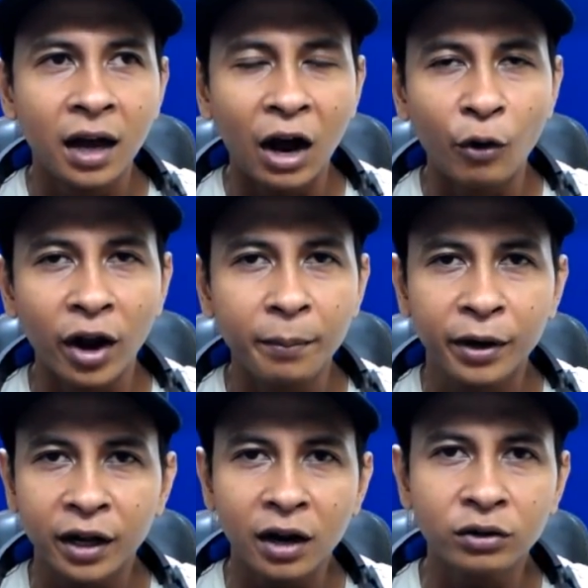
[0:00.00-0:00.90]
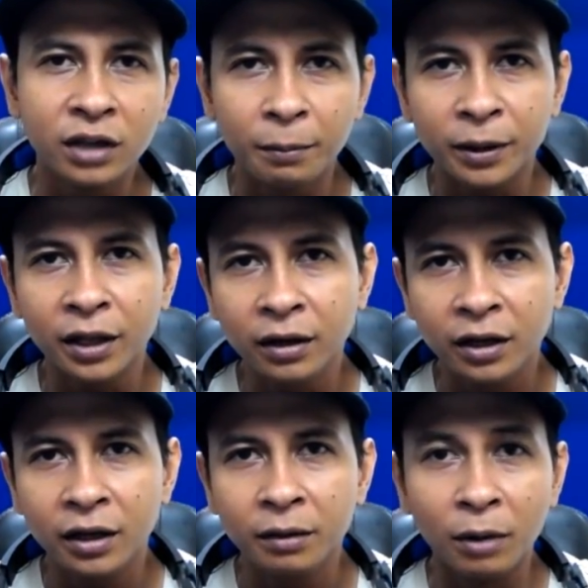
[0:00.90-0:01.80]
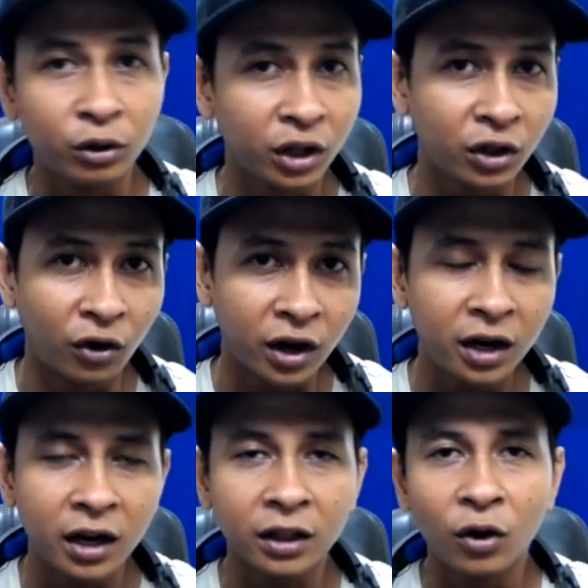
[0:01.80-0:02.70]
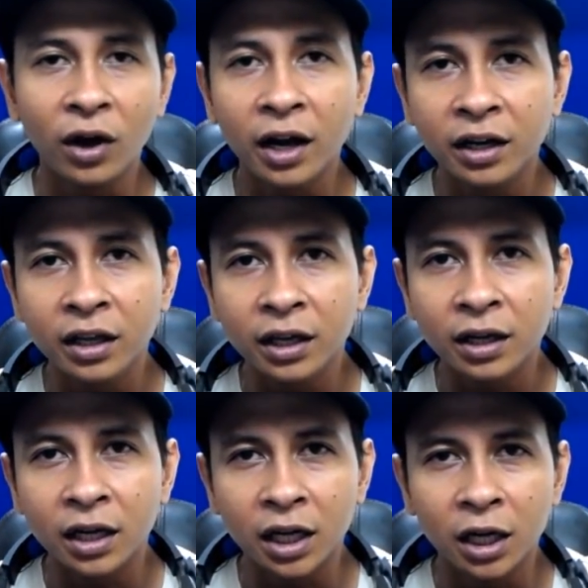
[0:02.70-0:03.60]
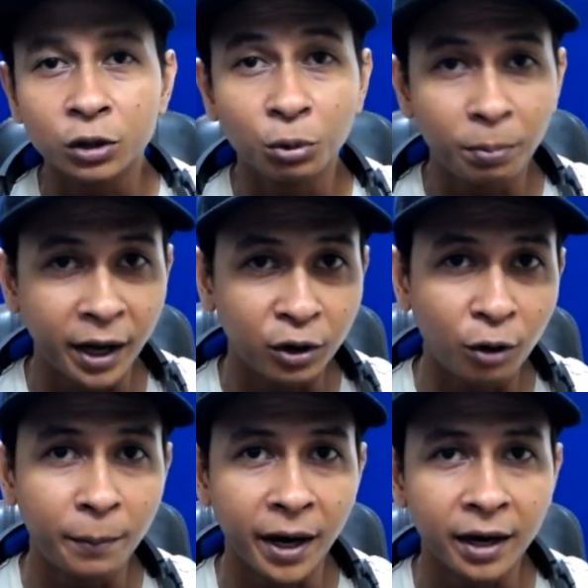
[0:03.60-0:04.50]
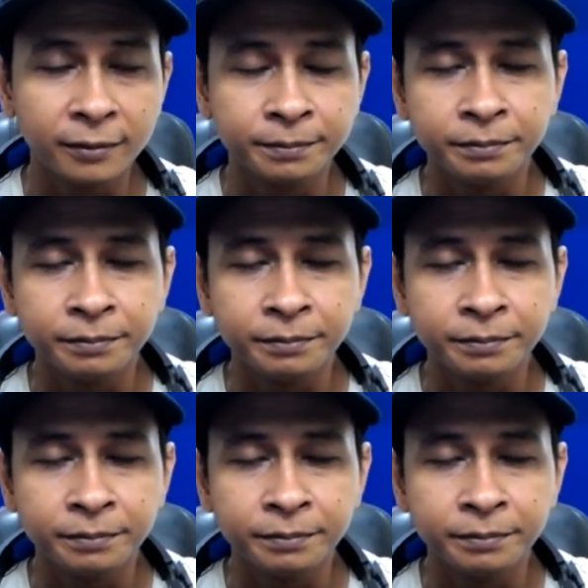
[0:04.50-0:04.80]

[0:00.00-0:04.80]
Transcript: AWM ini kan harus dapetin di bounty token atau enggak di uh, supply drop ya.